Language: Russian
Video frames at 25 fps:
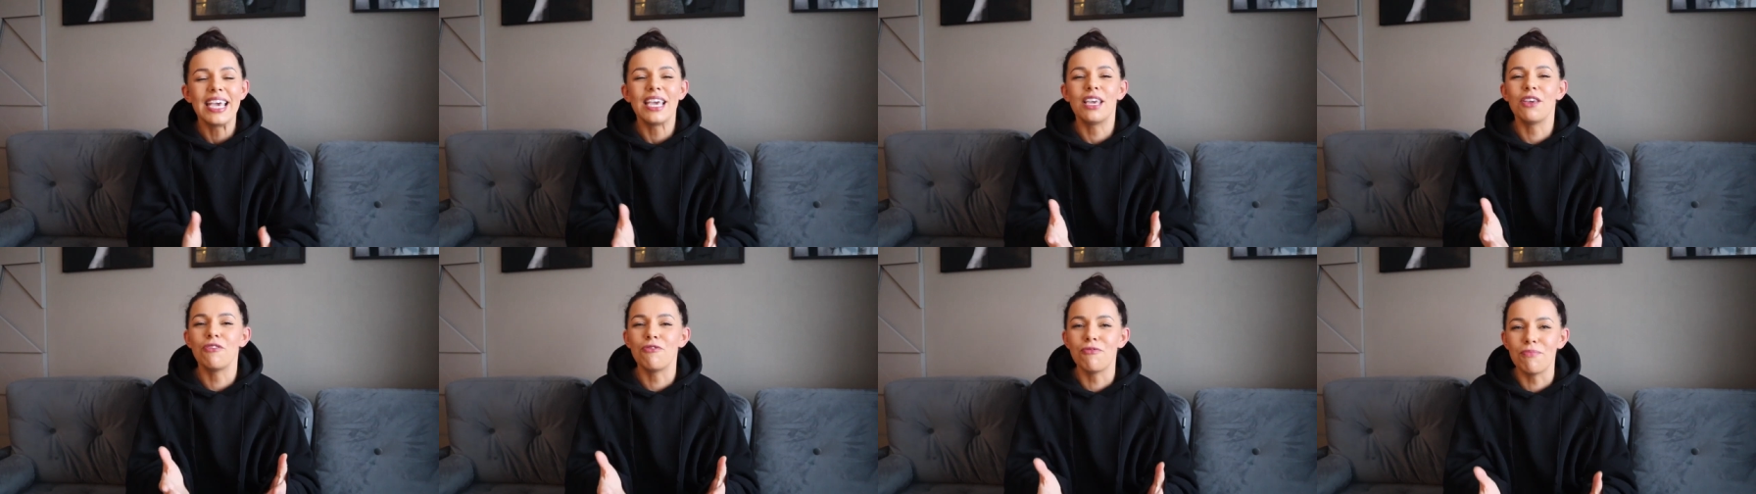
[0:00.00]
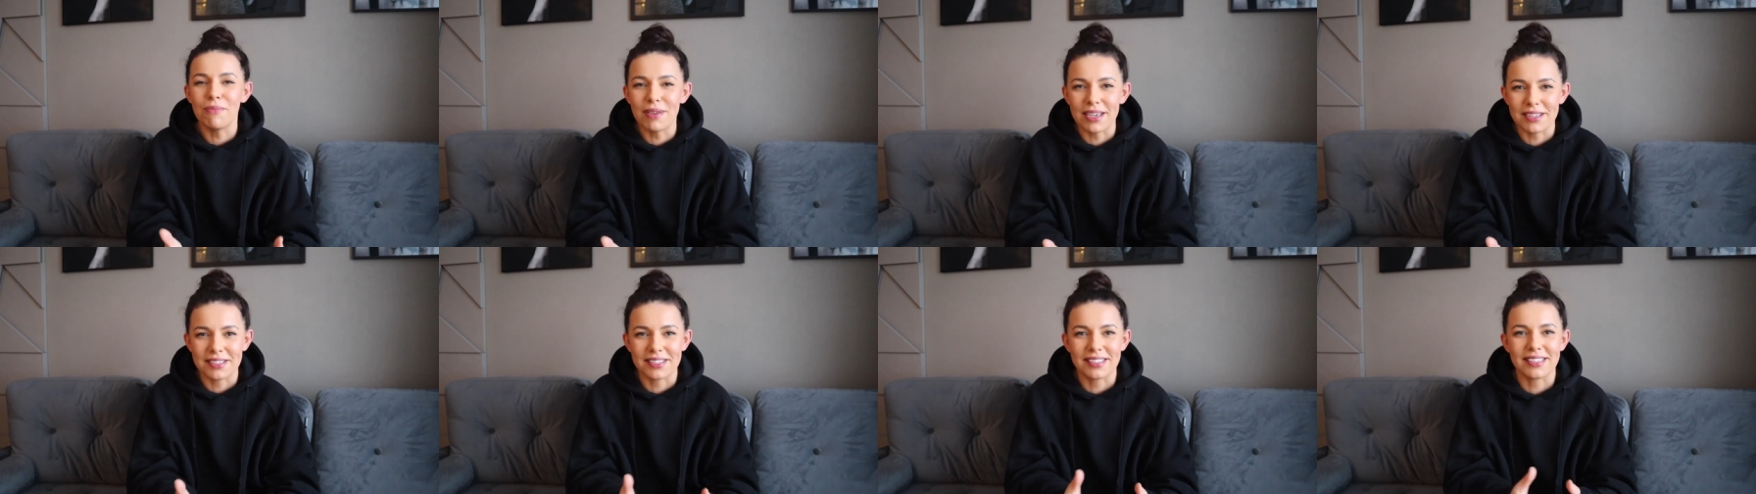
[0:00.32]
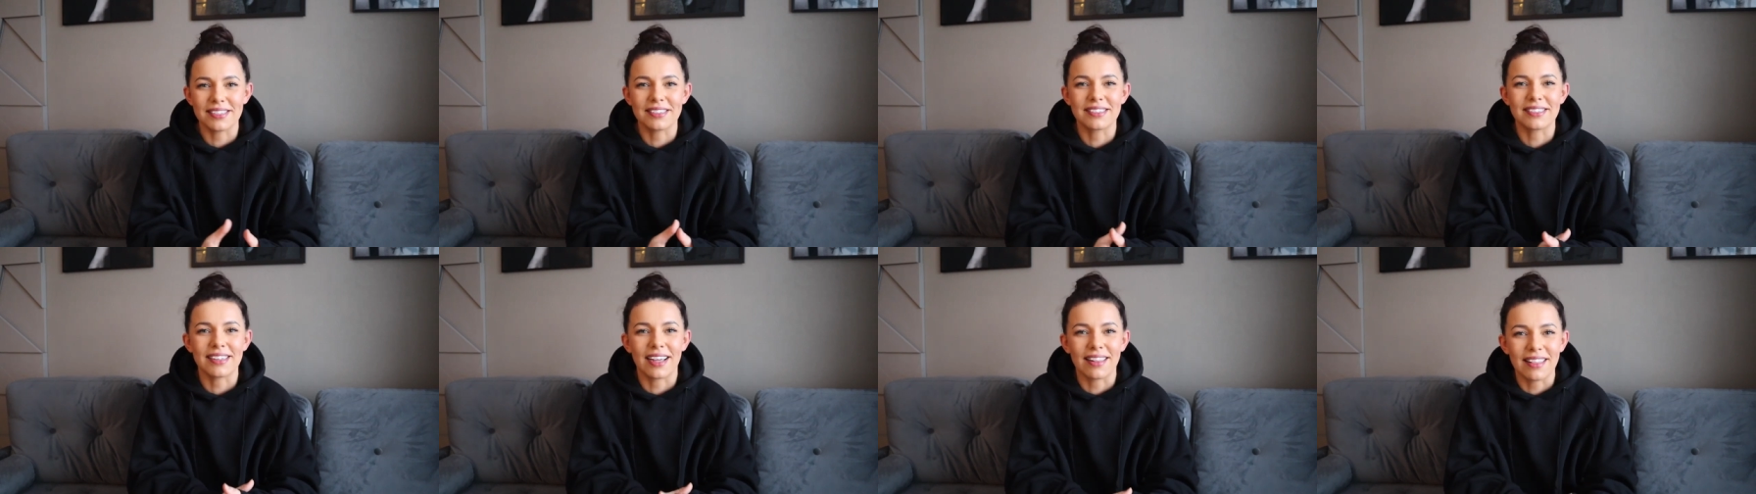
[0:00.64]
и
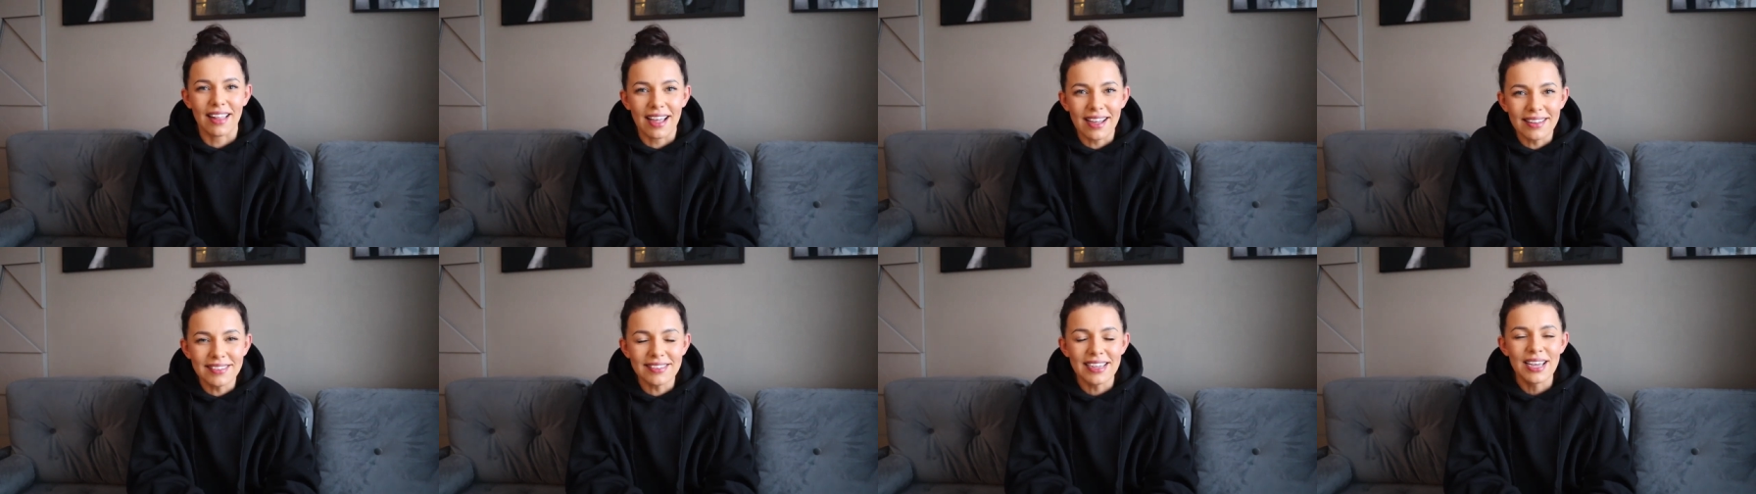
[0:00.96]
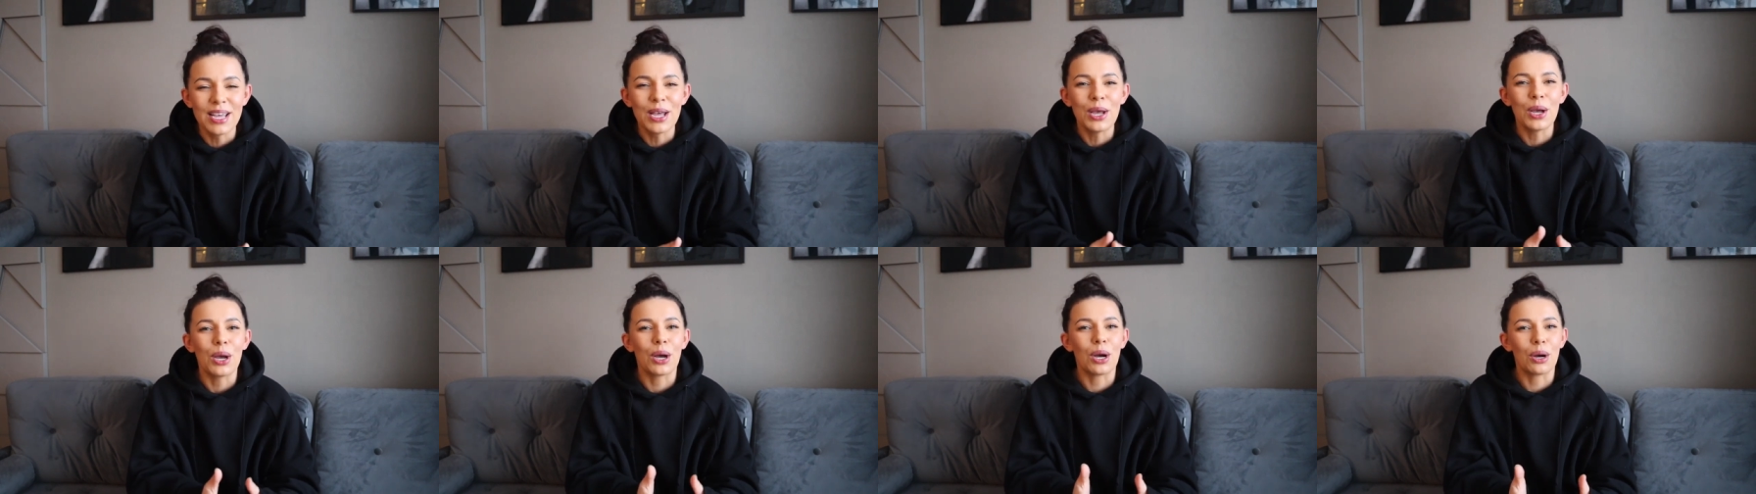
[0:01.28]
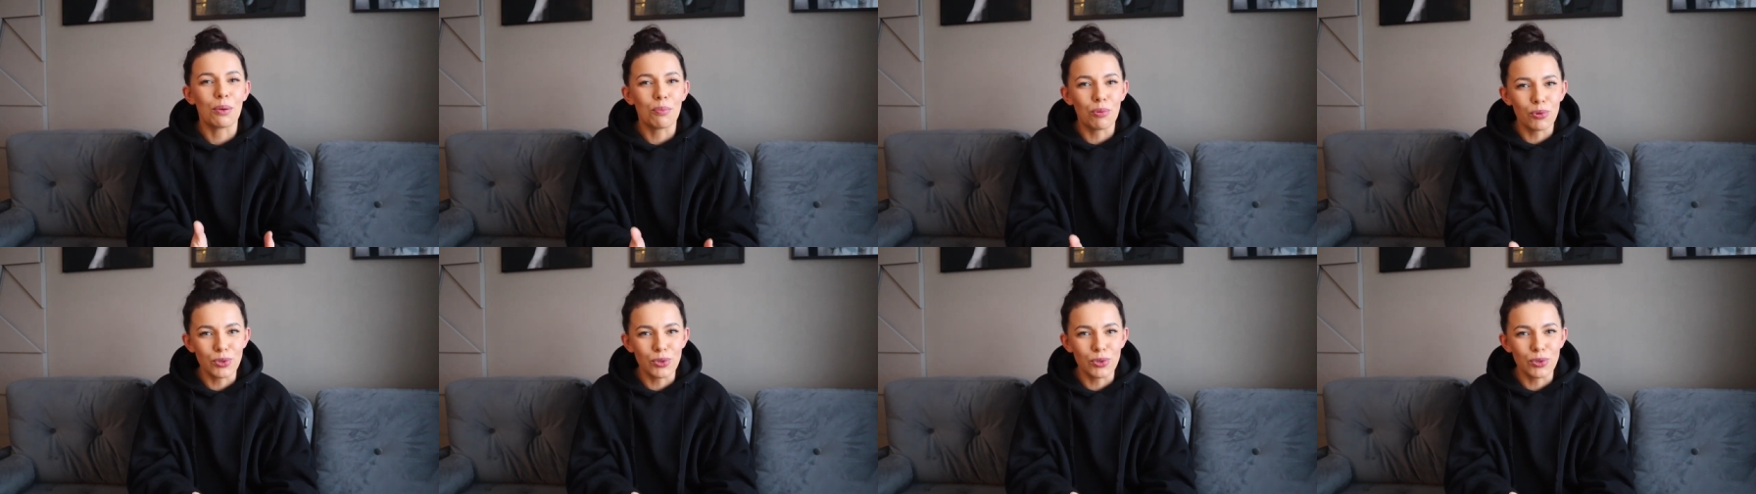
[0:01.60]
вместе с Салант э,